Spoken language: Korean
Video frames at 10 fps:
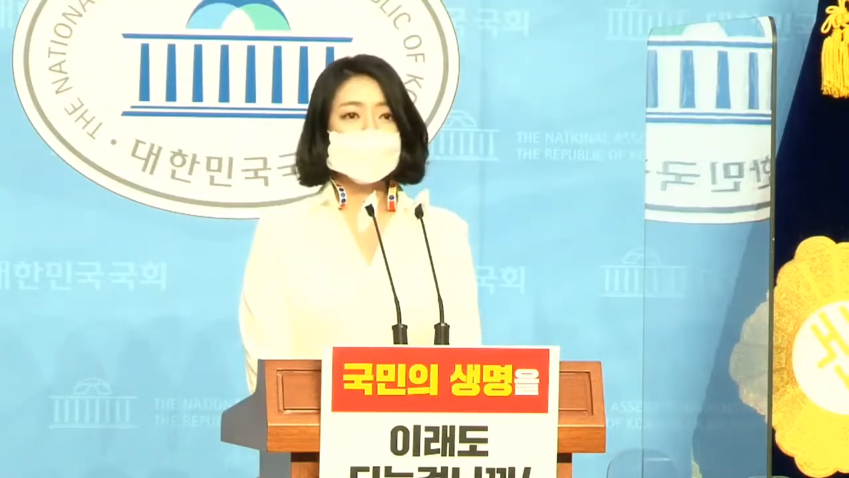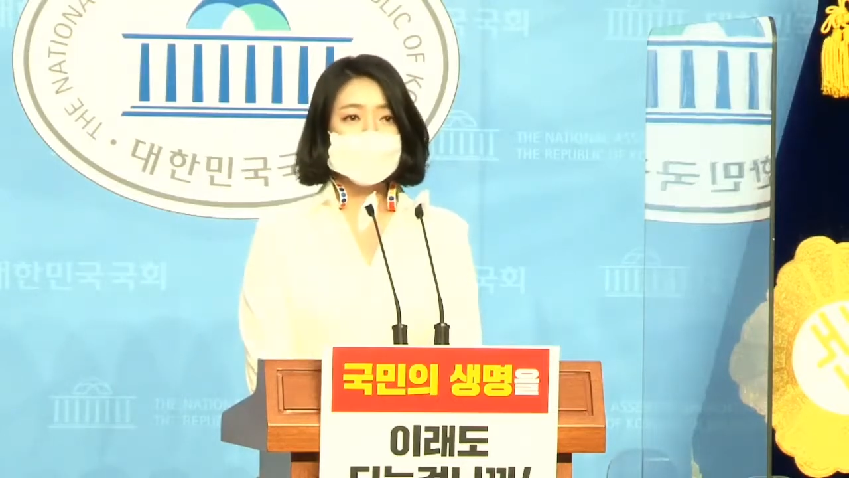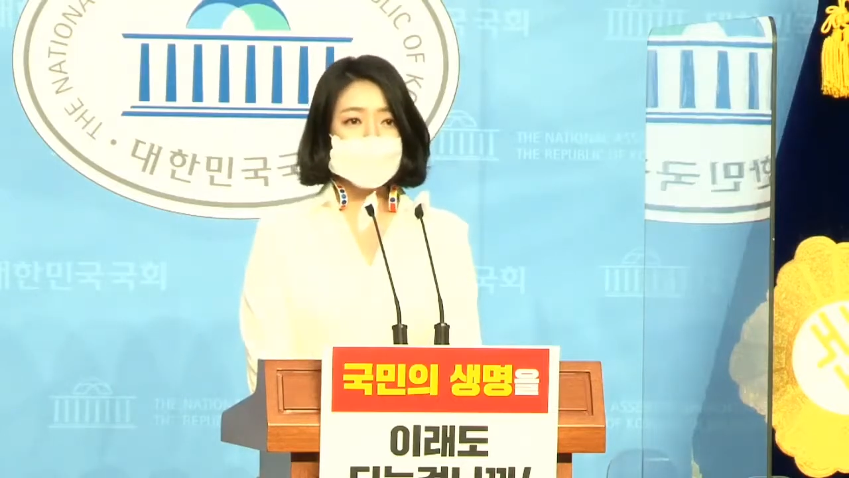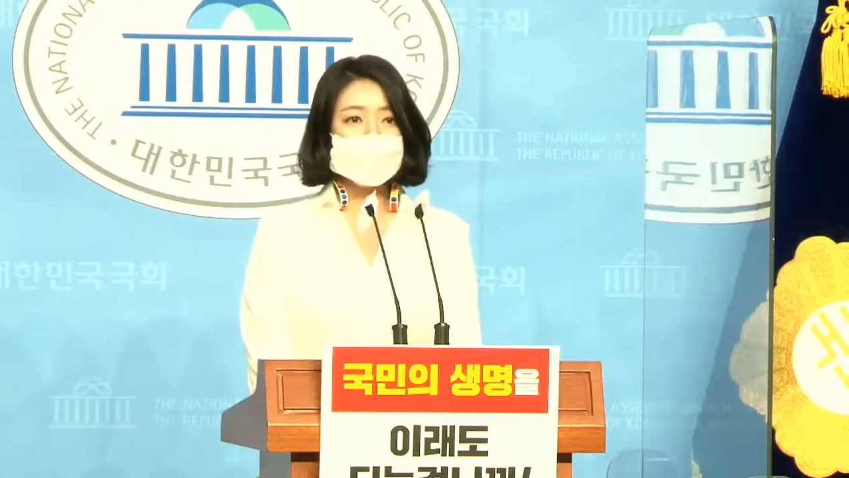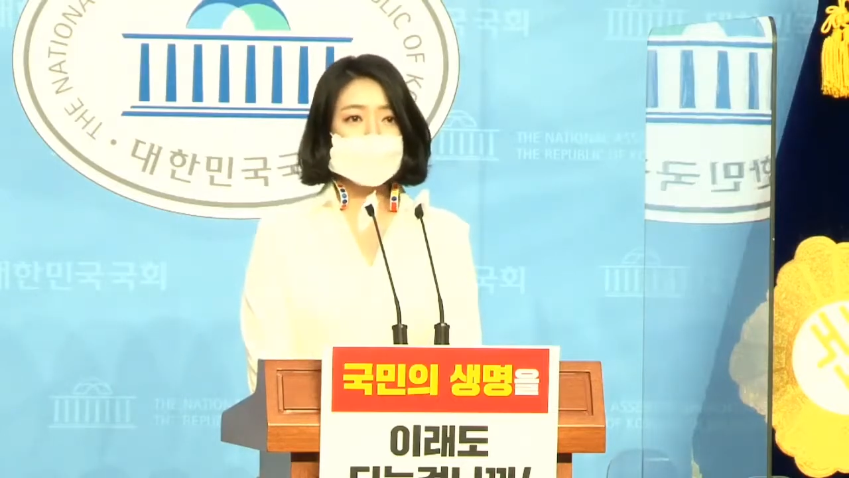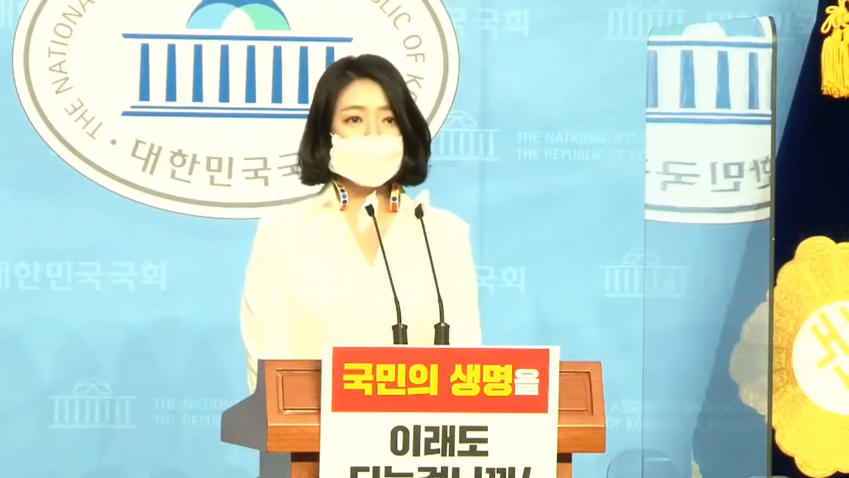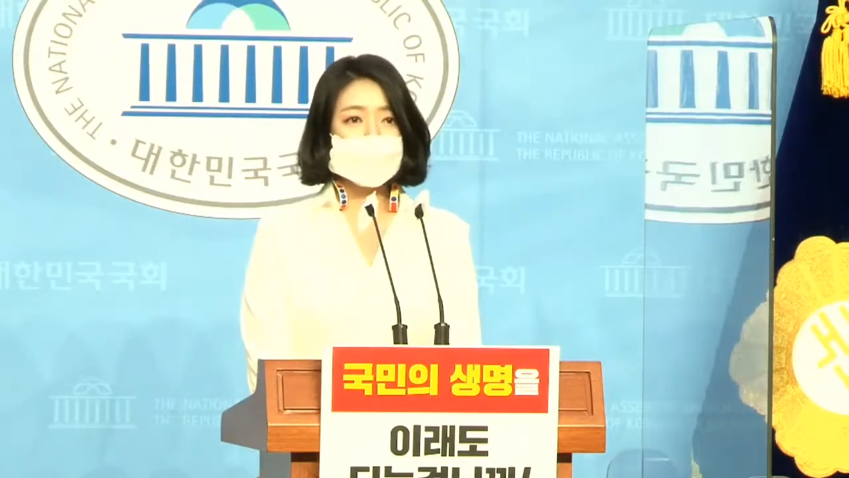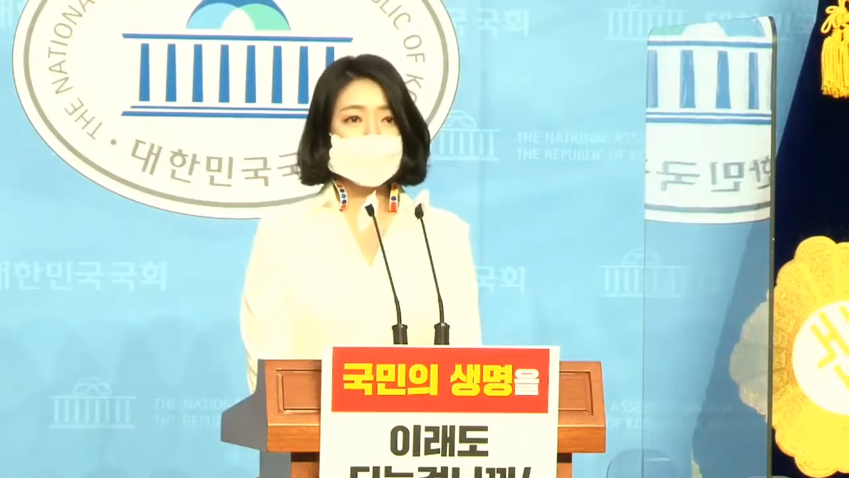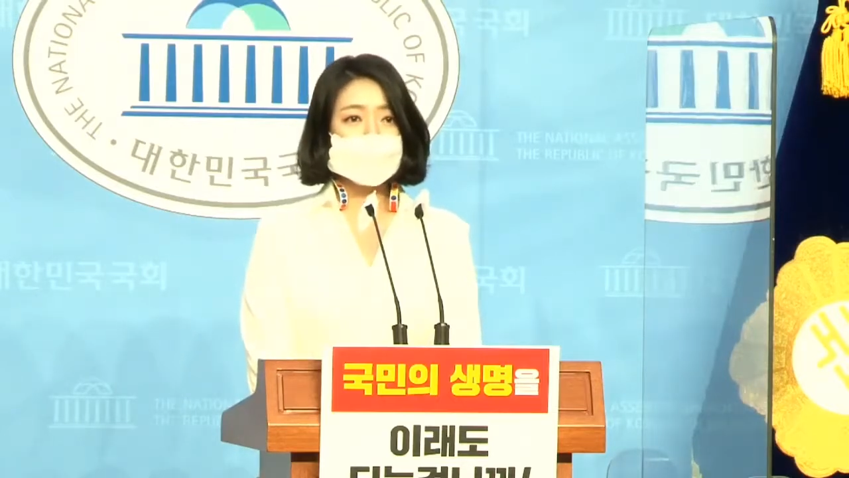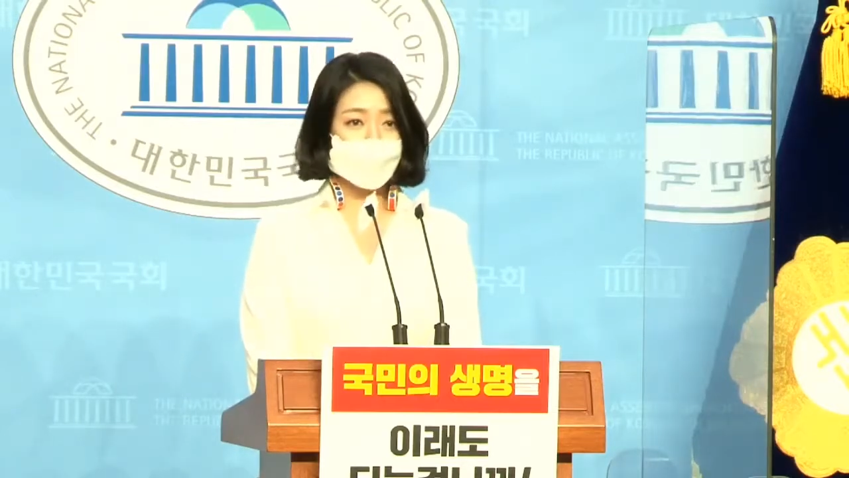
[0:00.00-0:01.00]

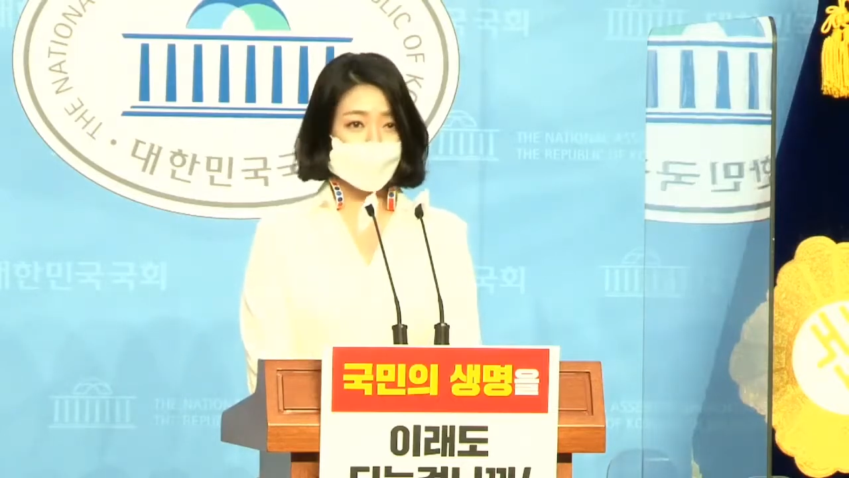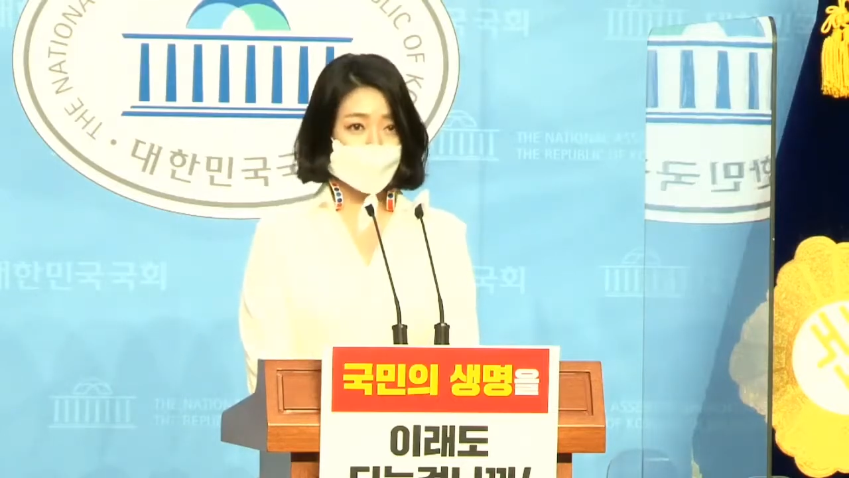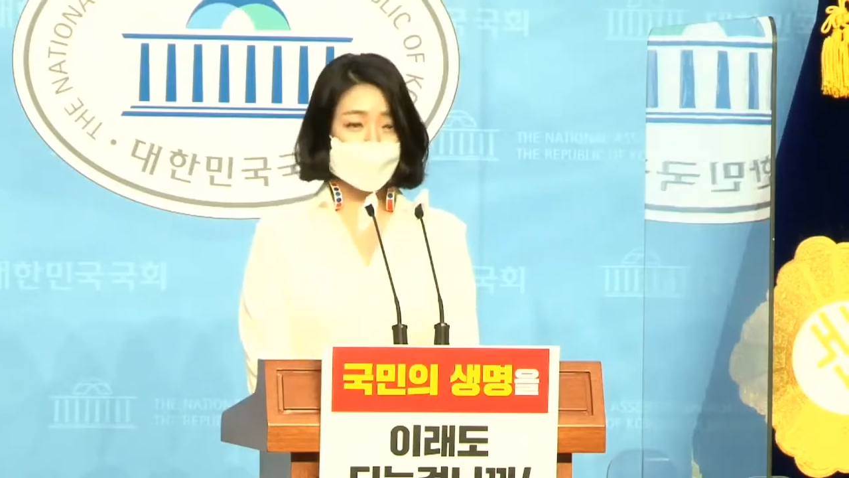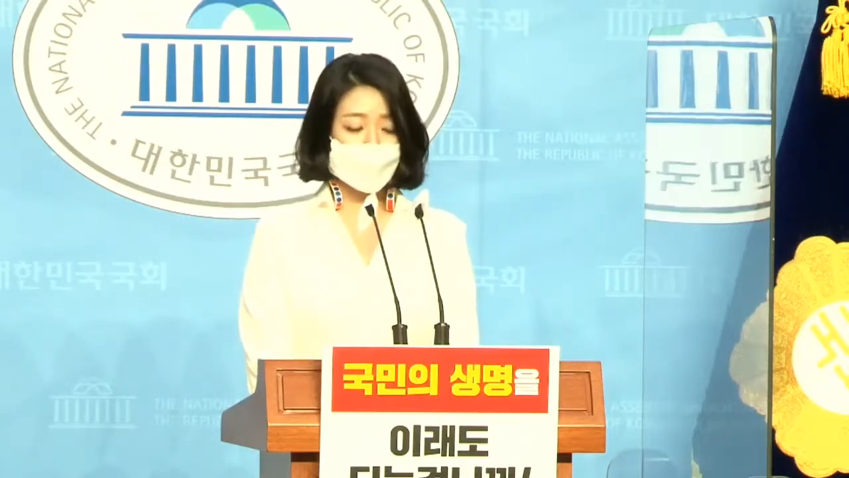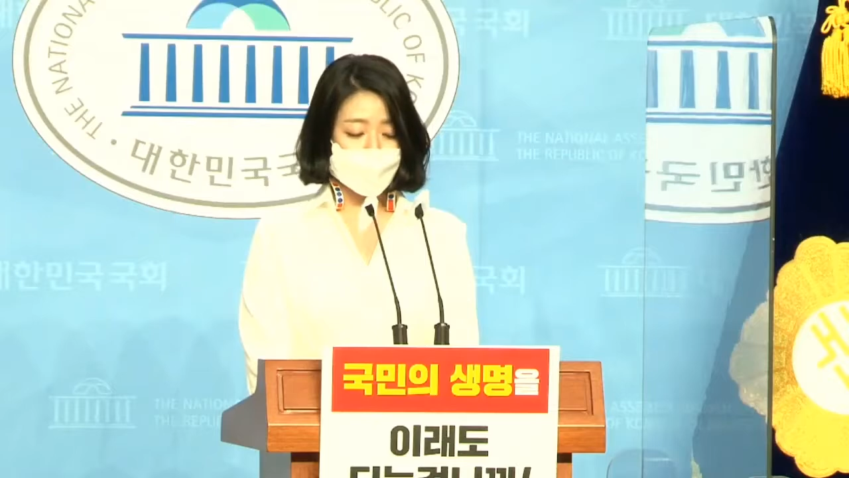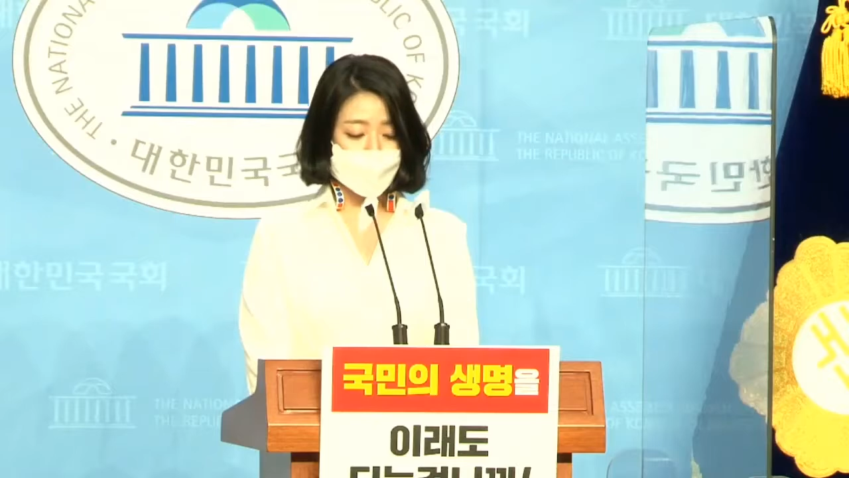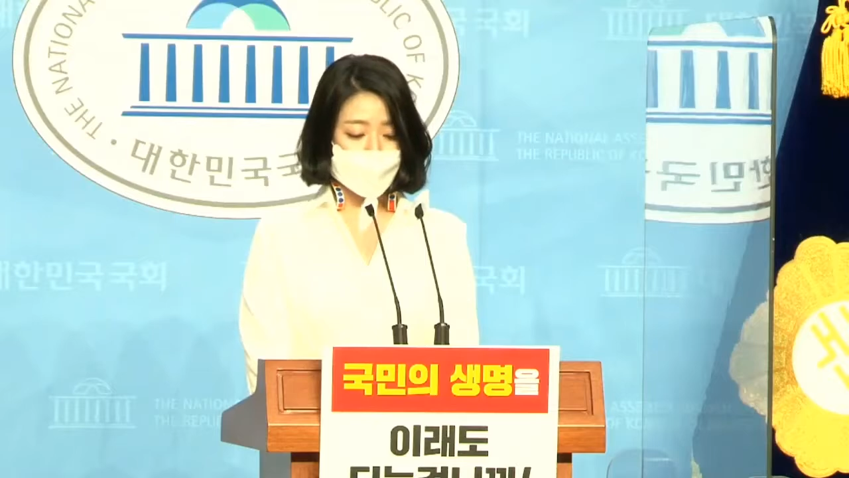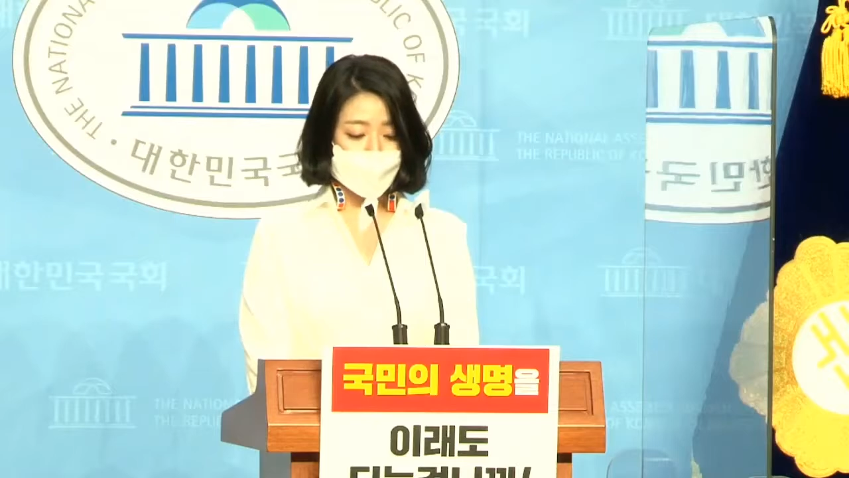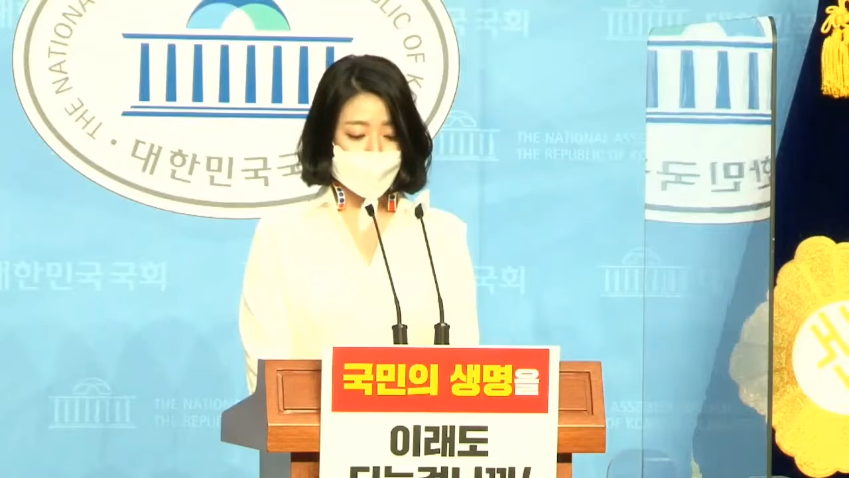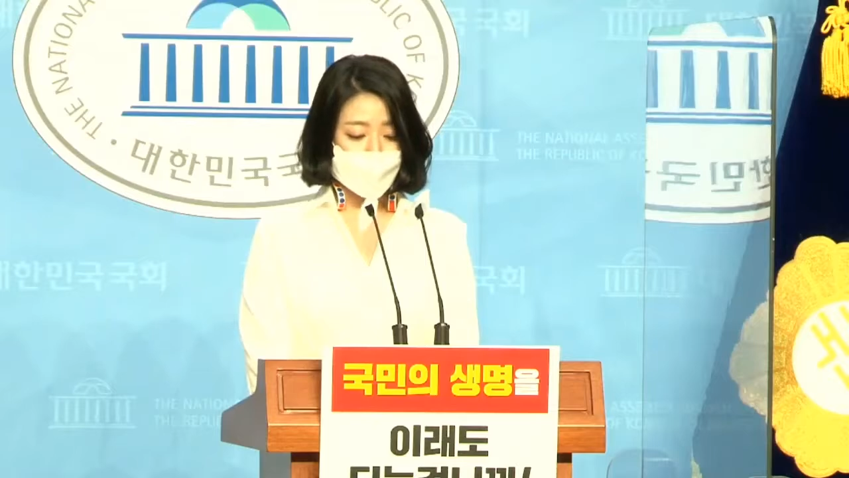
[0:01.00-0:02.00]
소상이 담겨야만 합니다.